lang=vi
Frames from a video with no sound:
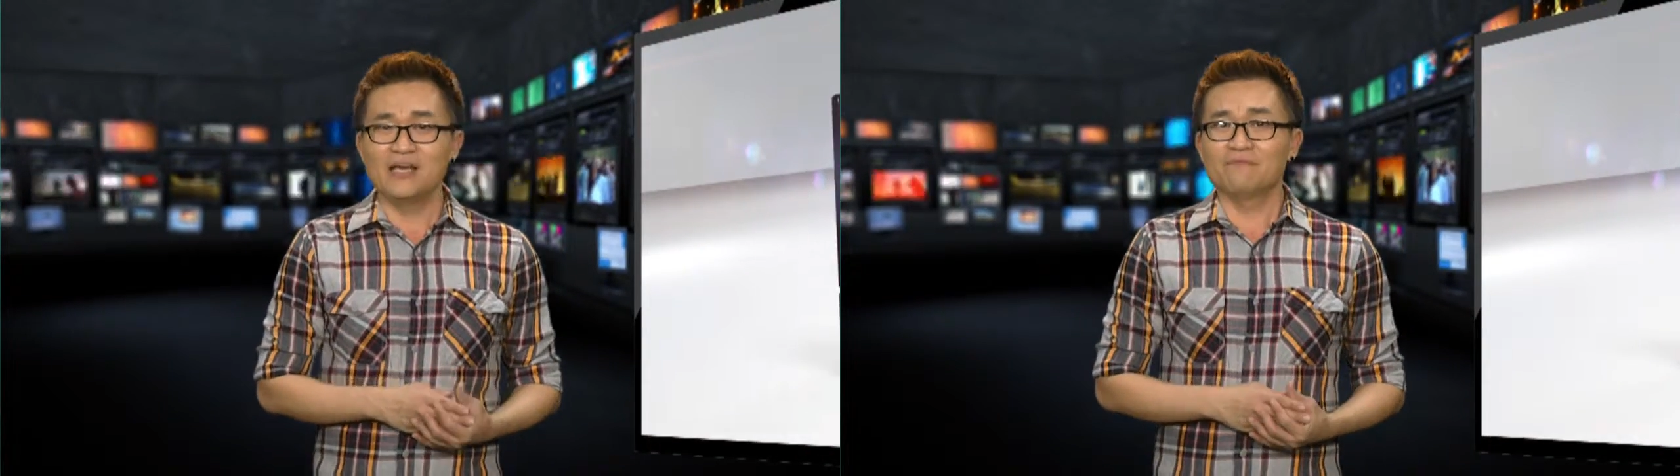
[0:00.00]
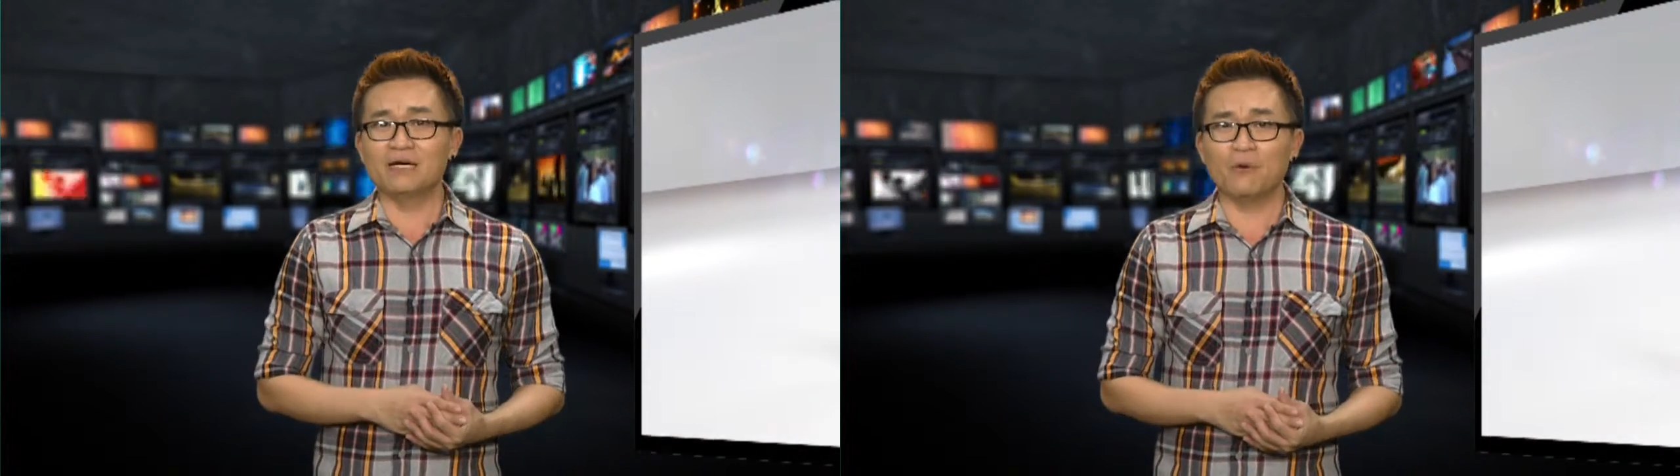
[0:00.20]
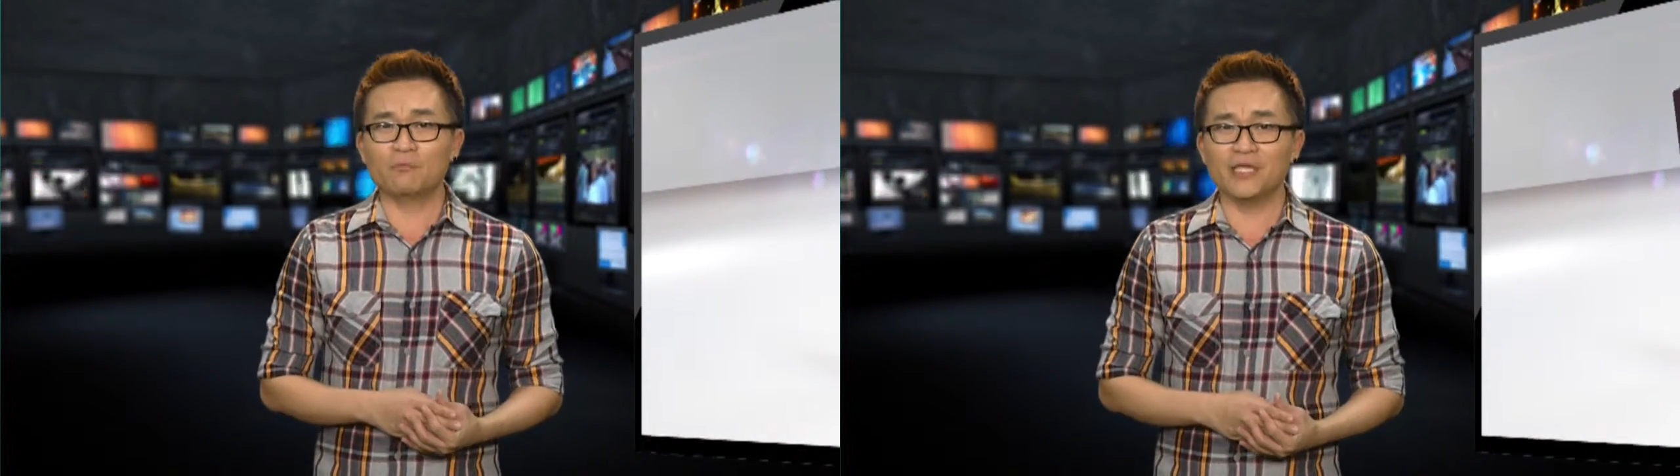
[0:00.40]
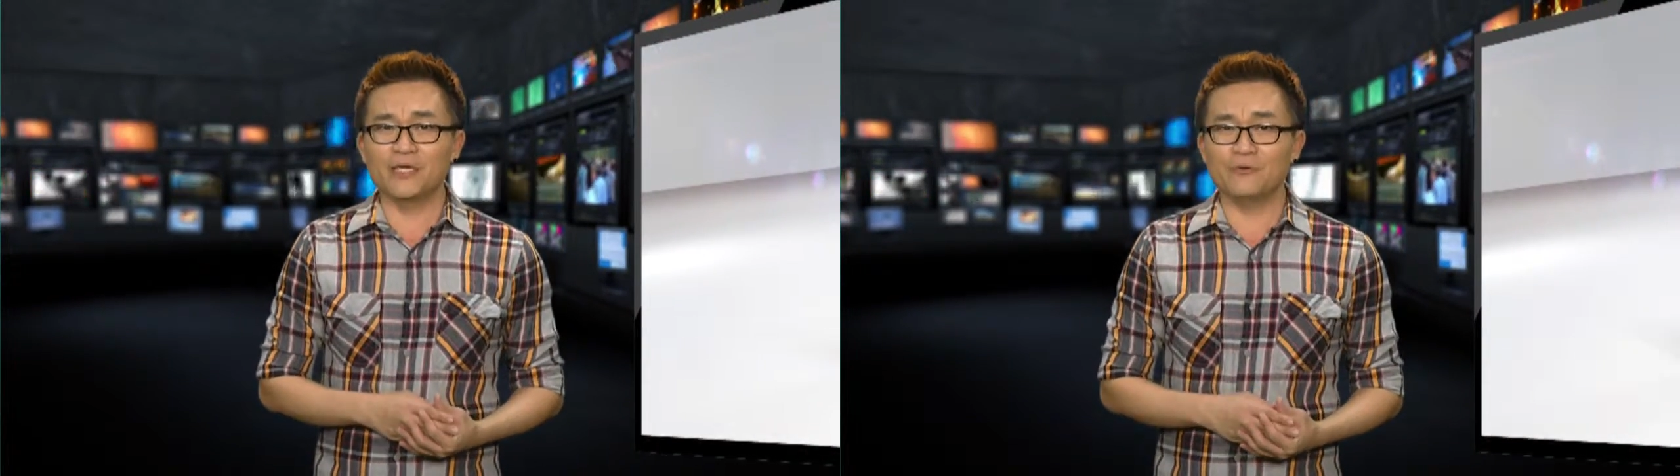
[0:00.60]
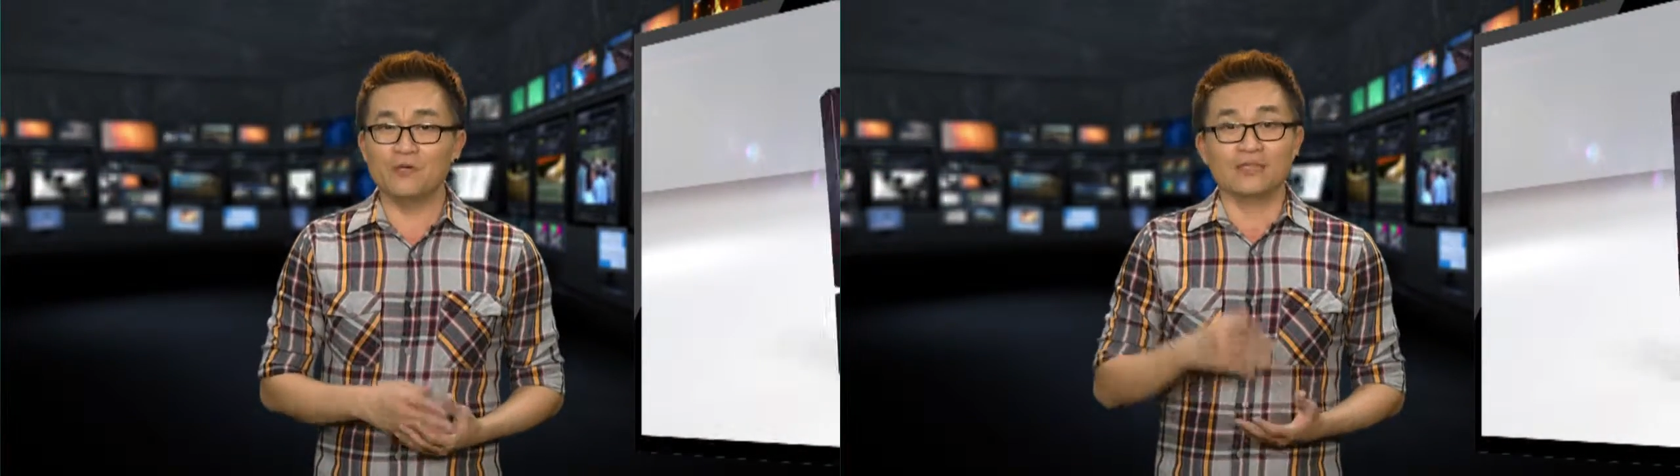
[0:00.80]
Với mục
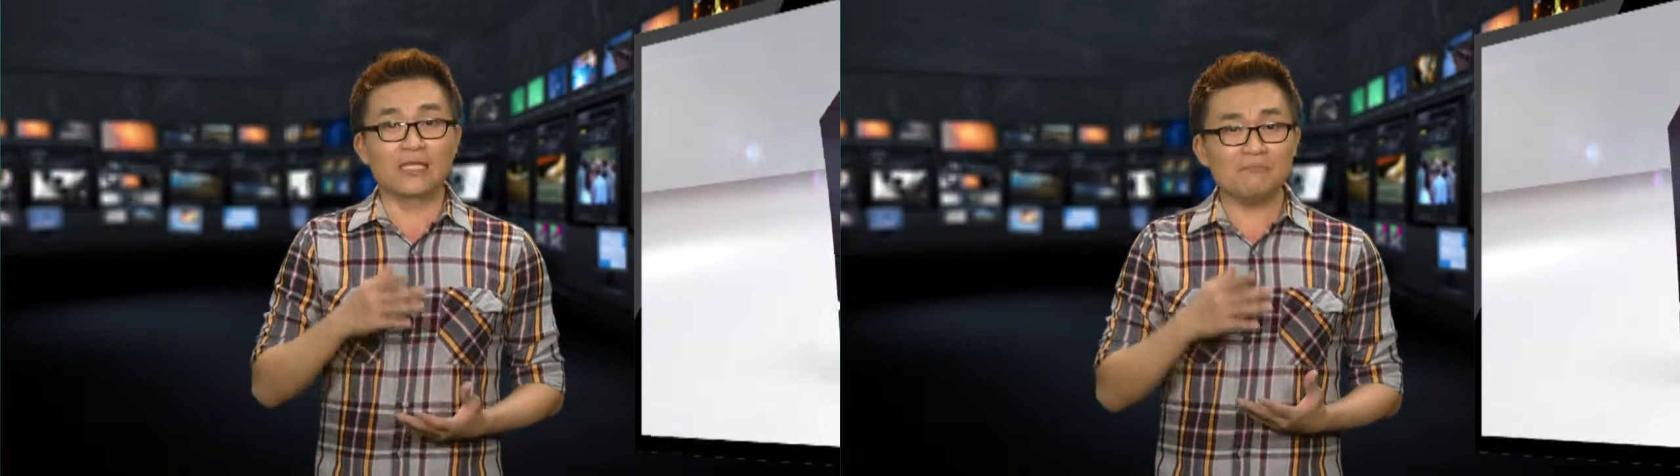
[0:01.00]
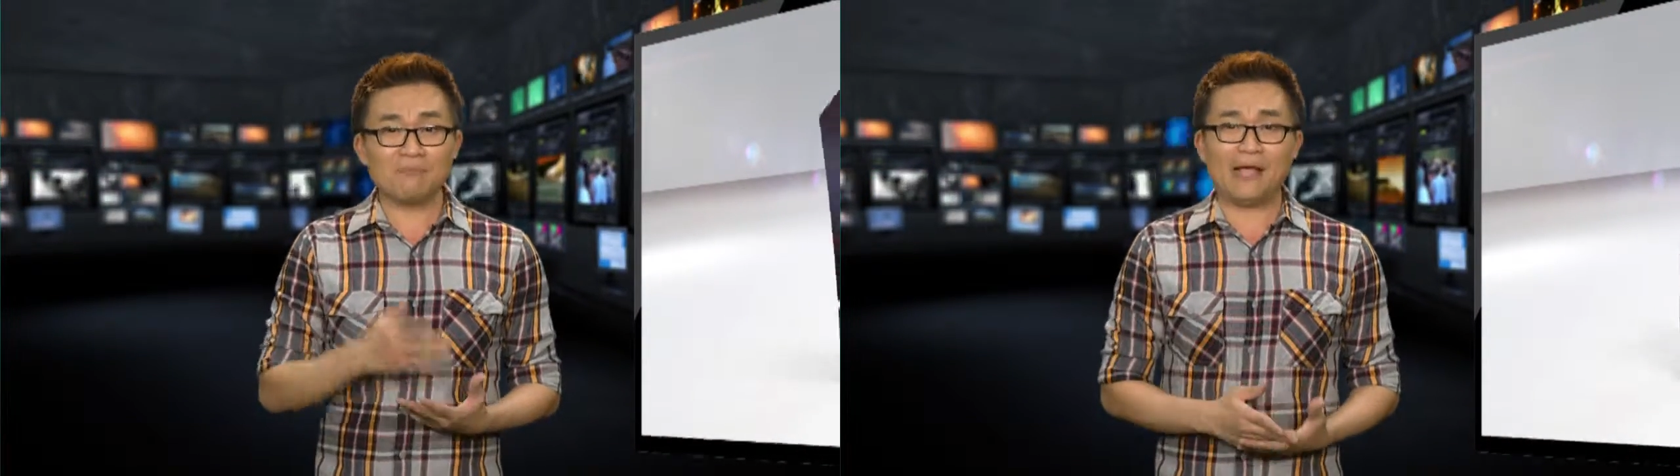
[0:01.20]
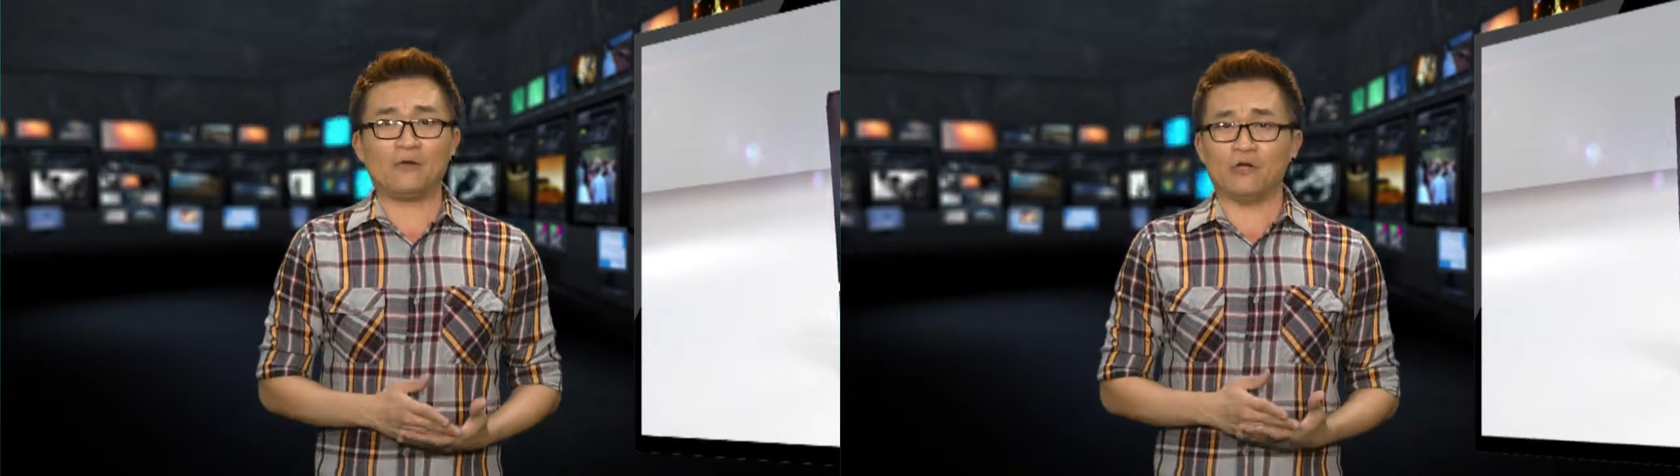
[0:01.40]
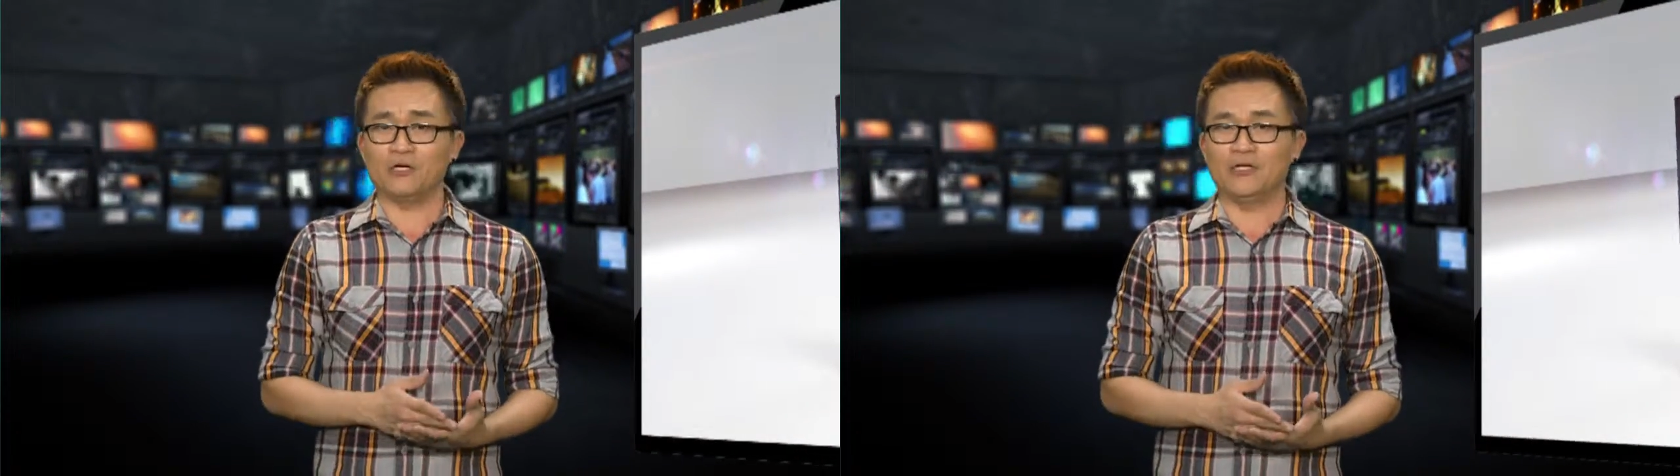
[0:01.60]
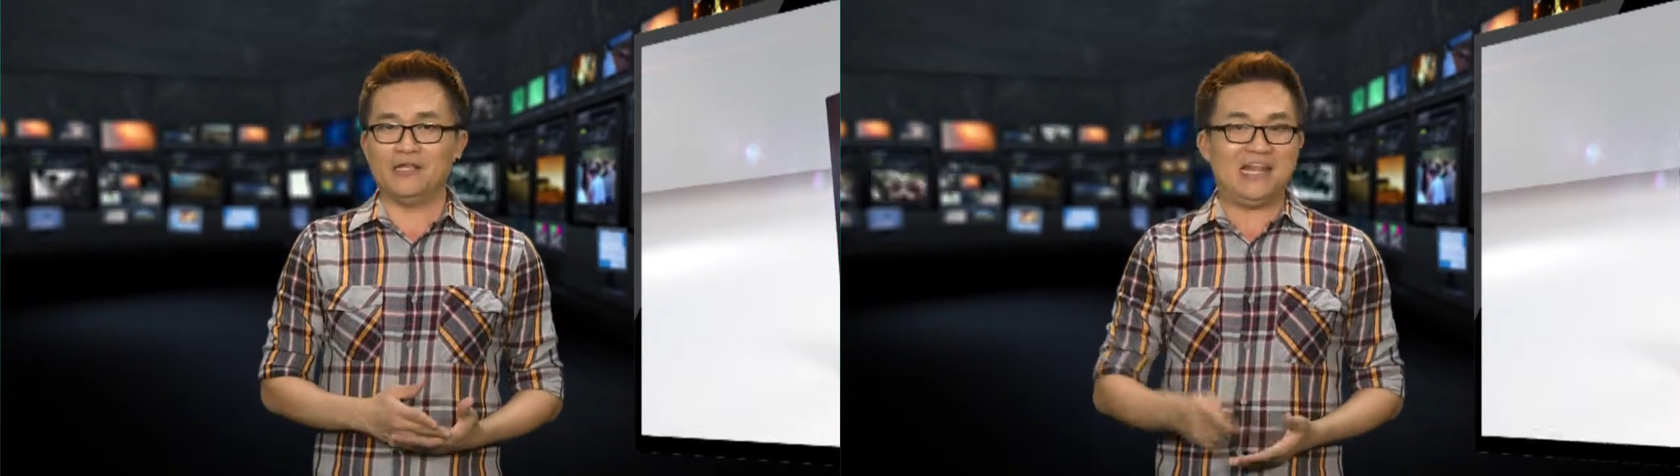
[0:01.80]
tiêu tính mạng con
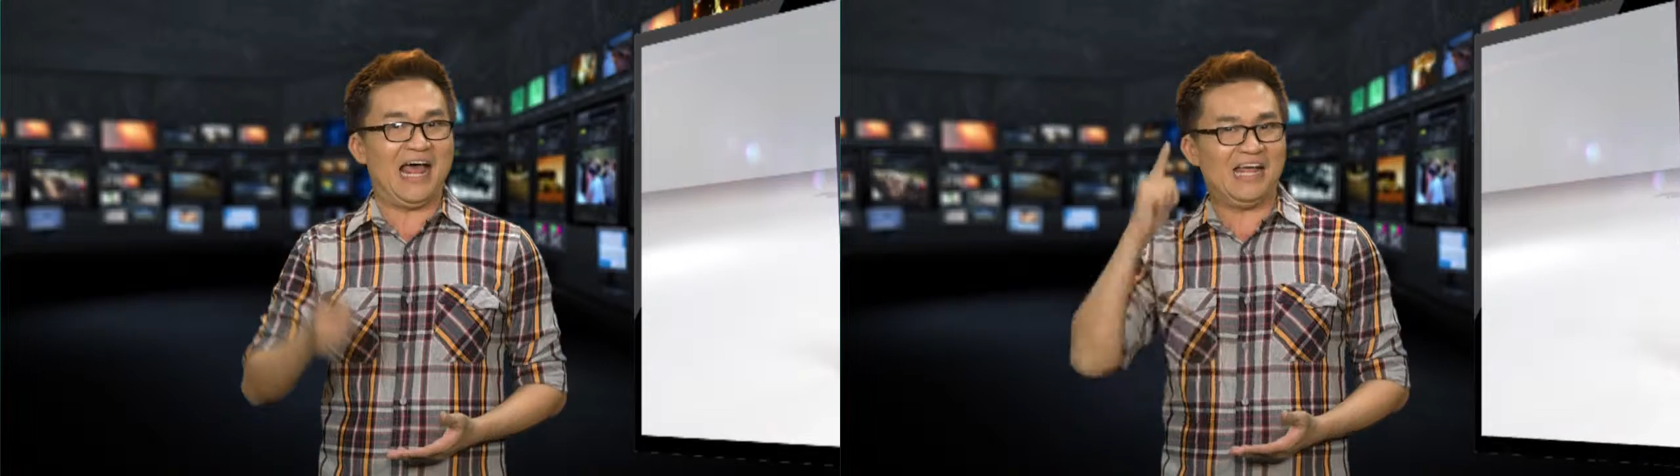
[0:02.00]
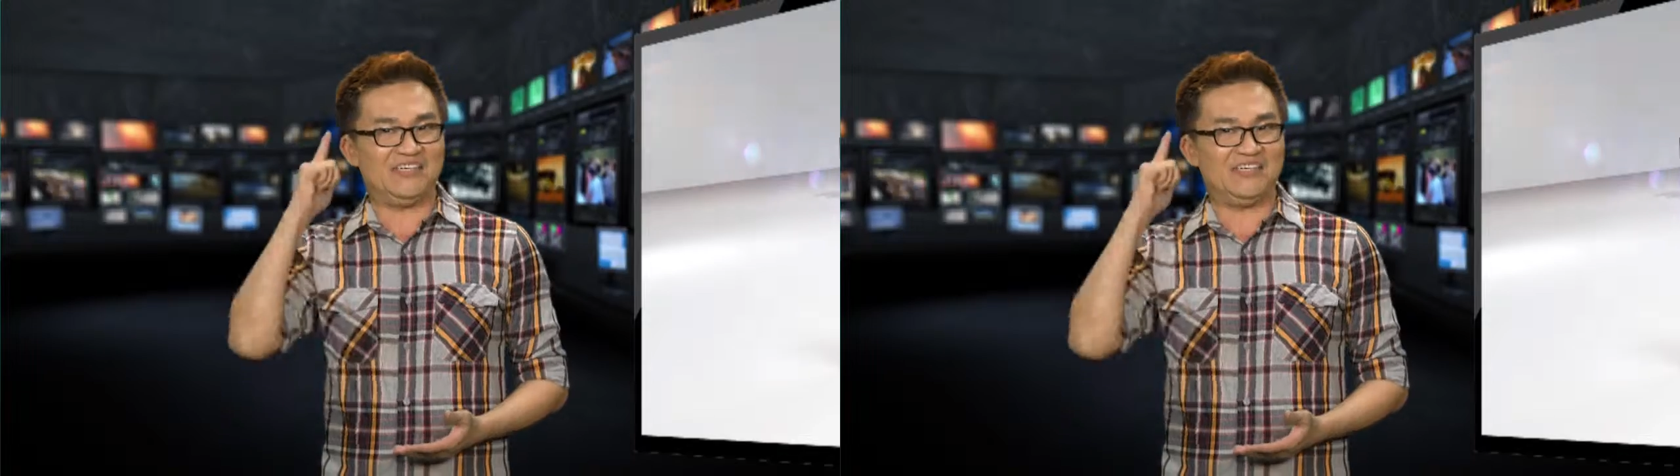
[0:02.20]
người là